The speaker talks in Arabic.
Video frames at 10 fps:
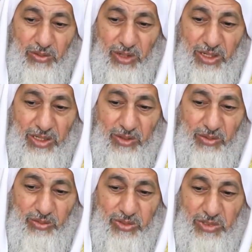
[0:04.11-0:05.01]

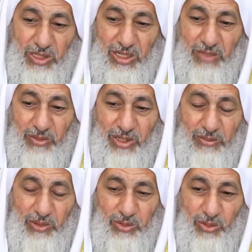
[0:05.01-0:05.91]
وعليكم السلام
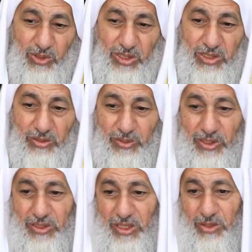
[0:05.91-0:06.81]
ورحمة الله
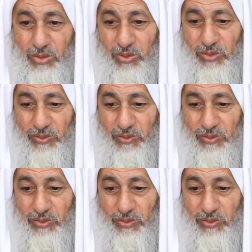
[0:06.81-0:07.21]
وبركاته